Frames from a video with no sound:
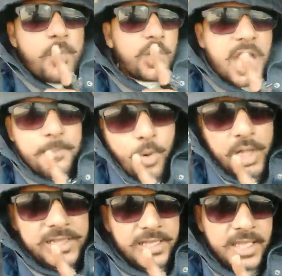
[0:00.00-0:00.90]
बोलना
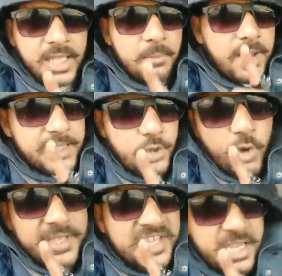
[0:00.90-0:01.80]
बोल मगर
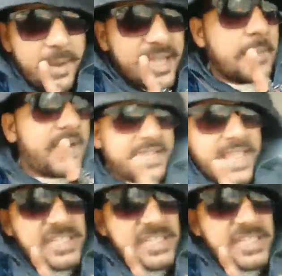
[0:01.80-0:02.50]
योगी जी के बारे में अगर एक